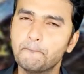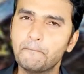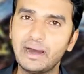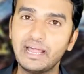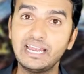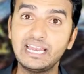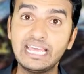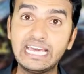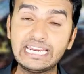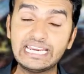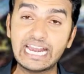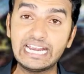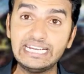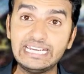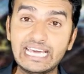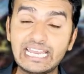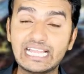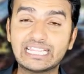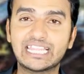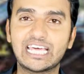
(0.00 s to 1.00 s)
మళ్ళీ
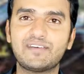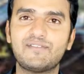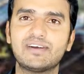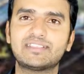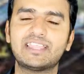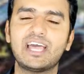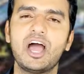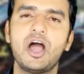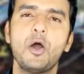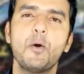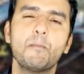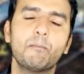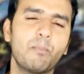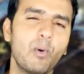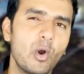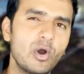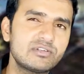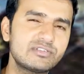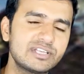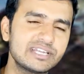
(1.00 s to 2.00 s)
రెండేళ్ల తర్వాత
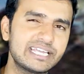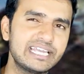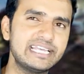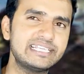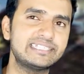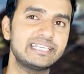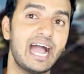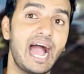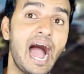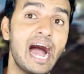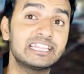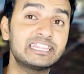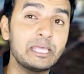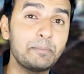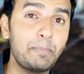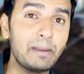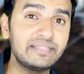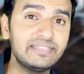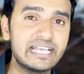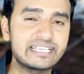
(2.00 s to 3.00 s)
పోర్చుగీస్
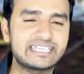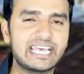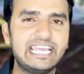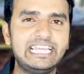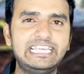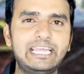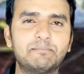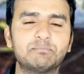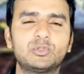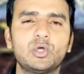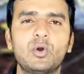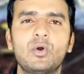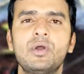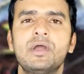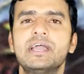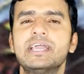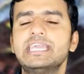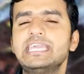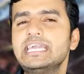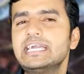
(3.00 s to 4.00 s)
అతిపెద్ద సైన్యంతో
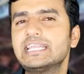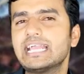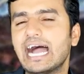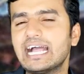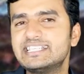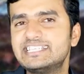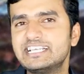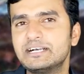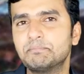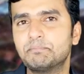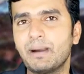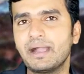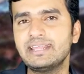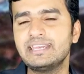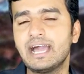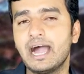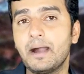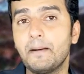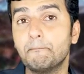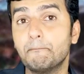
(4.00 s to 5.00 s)
ఈ రాజ్యం
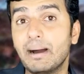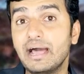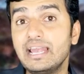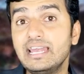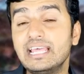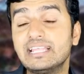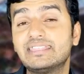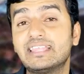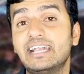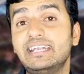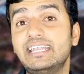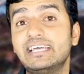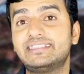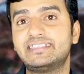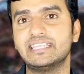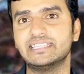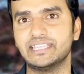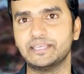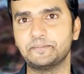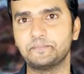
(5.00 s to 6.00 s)
పైన మళ్ళీ
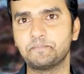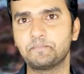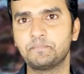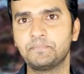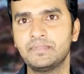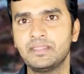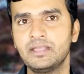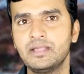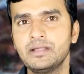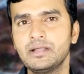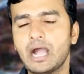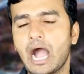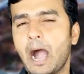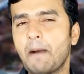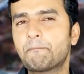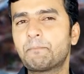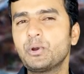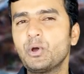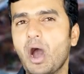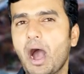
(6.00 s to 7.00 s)
దండెత్తింది
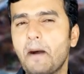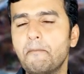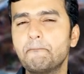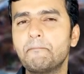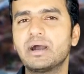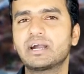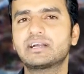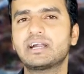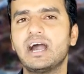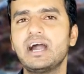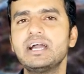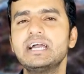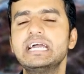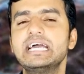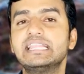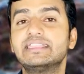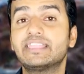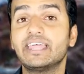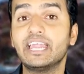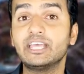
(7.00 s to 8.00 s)
అప్పుడు అంబక్క
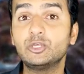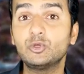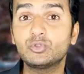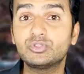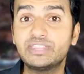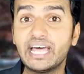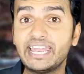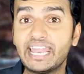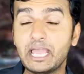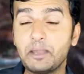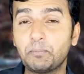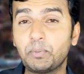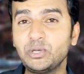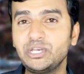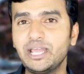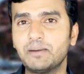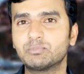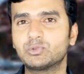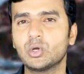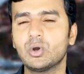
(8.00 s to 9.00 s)
తన యుద్ధ
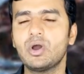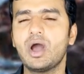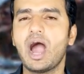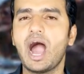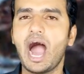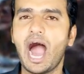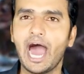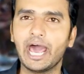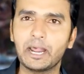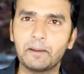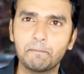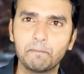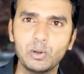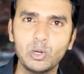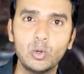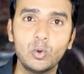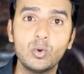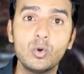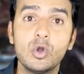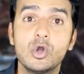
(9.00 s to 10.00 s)
నైపుణ్యంతో
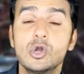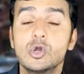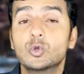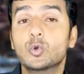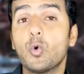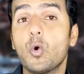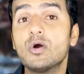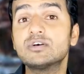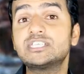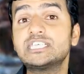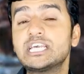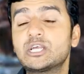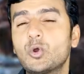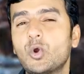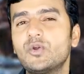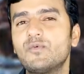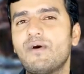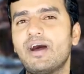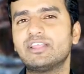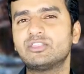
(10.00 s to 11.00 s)
అరబ్బులు
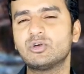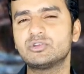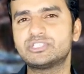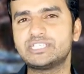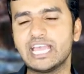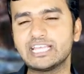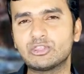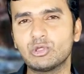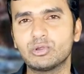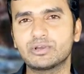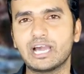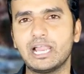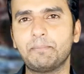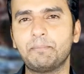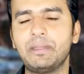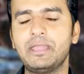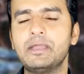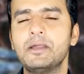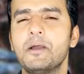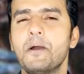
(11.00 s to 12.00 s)
కోజికోడ్ వారితో చేతులు
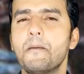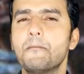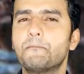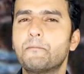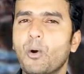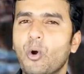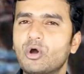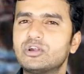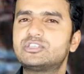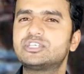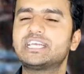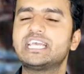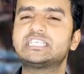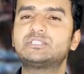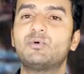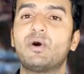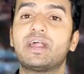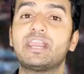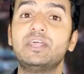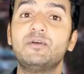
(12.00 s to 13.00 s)
కలిపి
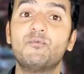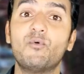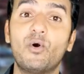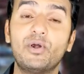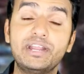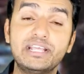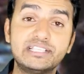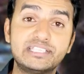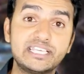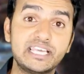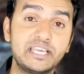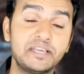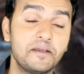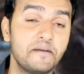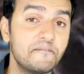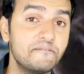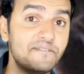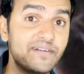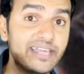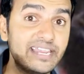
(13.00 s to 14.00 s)
పోర్చుగీస్ వారిని ఓడించి
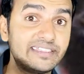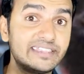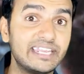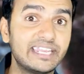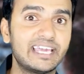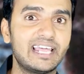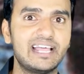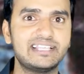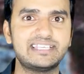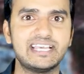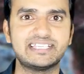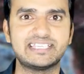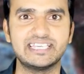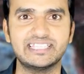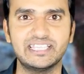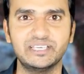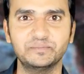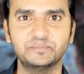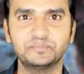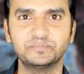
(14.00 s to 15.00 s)
వెనుతిరిగేలా
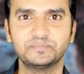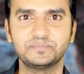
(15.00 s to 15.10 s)
చేసింది